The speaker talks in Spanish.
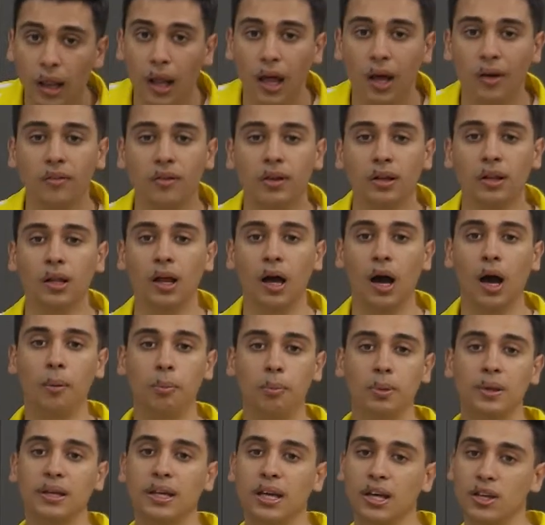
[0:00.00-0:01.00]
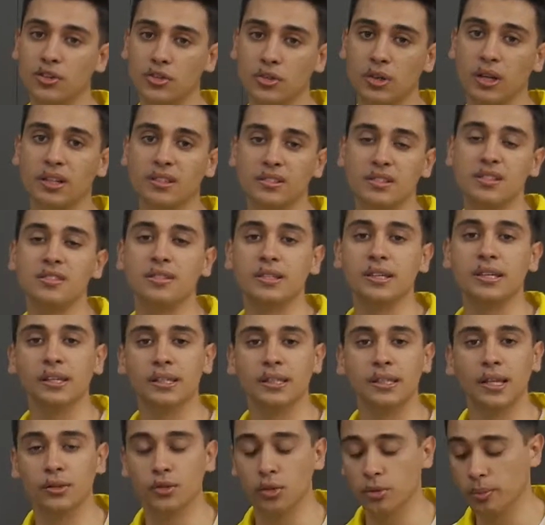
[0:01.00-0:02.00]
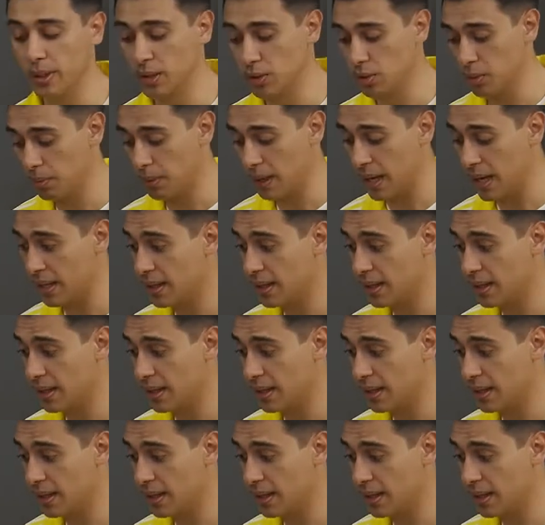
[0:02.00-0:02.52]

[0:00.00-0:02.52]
es la mejor solución para todas las